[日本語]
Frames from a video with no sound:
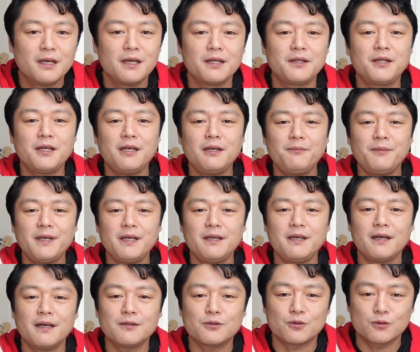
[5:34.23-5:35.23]

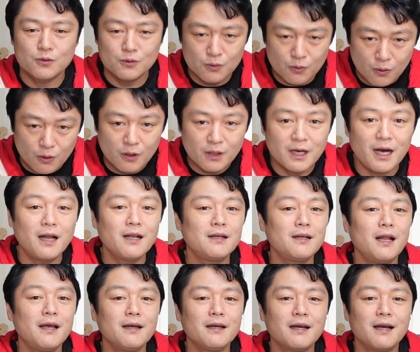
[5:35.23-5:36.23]
TBS の
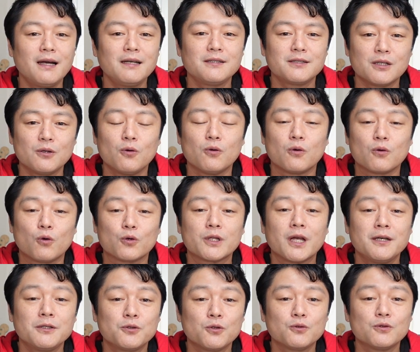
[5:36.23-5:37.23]
関連会社をご
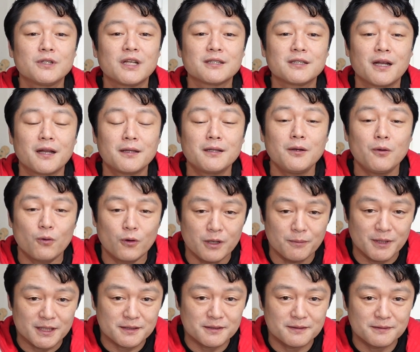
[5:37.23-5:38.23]
退職なされており
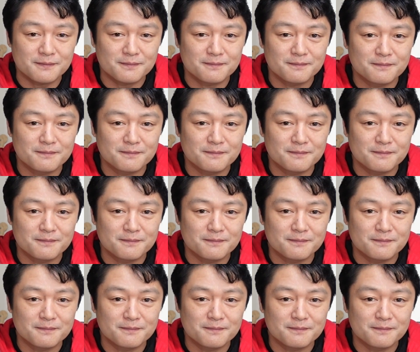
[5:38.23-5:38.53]
ます。